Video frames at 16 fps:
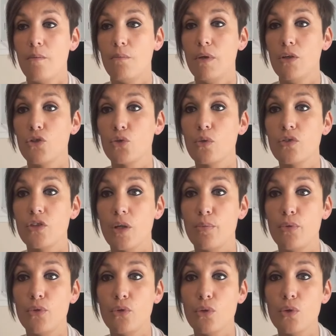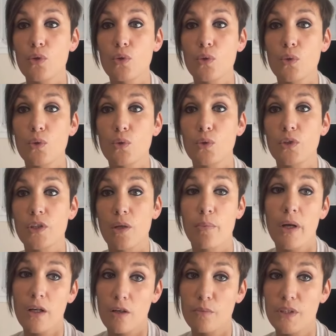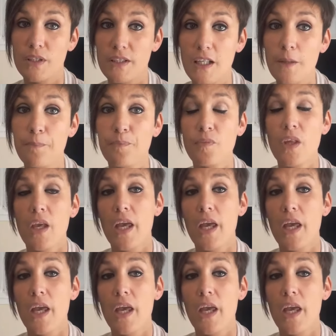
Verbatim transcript: Mais je trouve ça plutôt sympa comme idée.